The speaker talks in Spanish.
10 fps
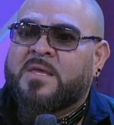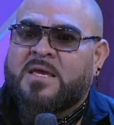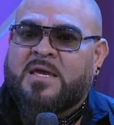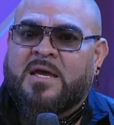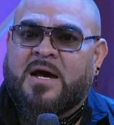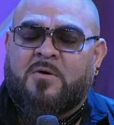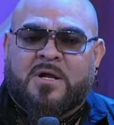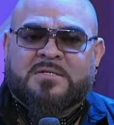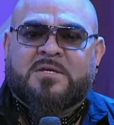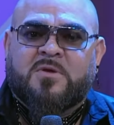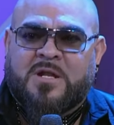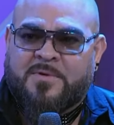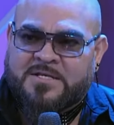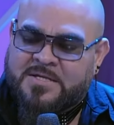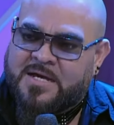Y ahora haciendo la
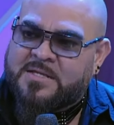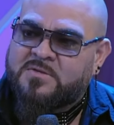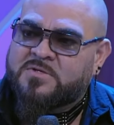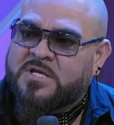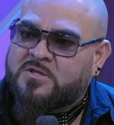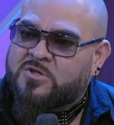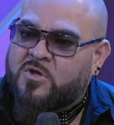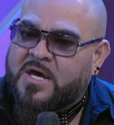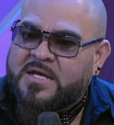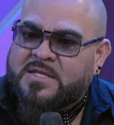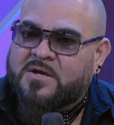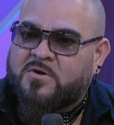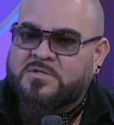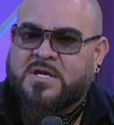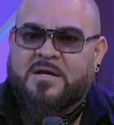bachata. Entonces, todas estas
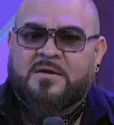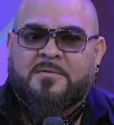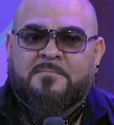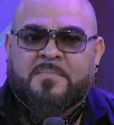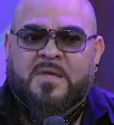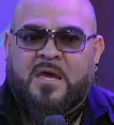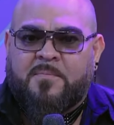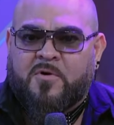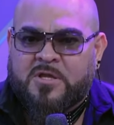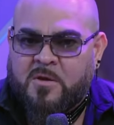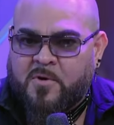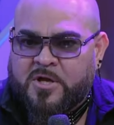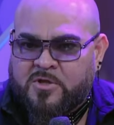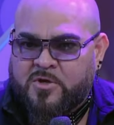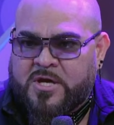cosas que poquito a
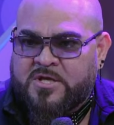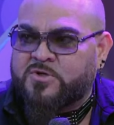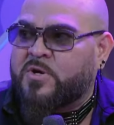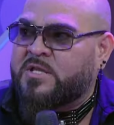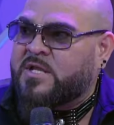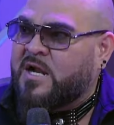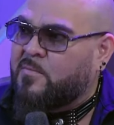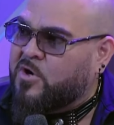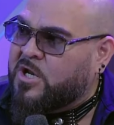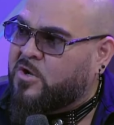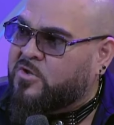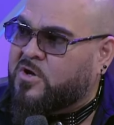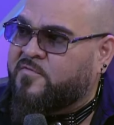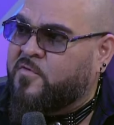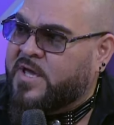poquito yo he hecho, entre El Amor y el Odio,
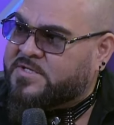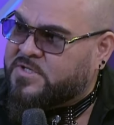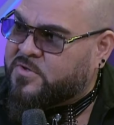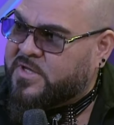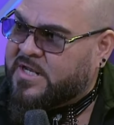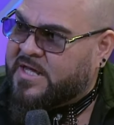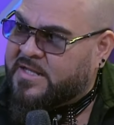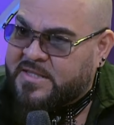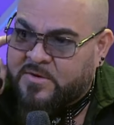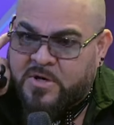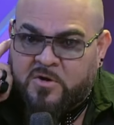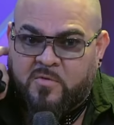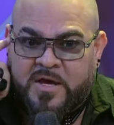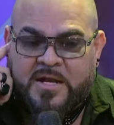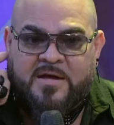que fue un éxito de, la, de una
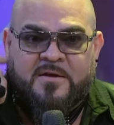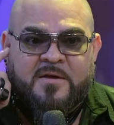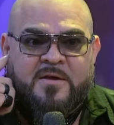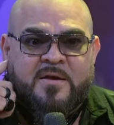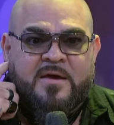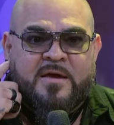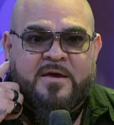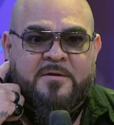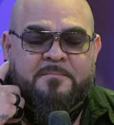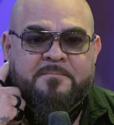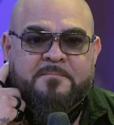novela, eh,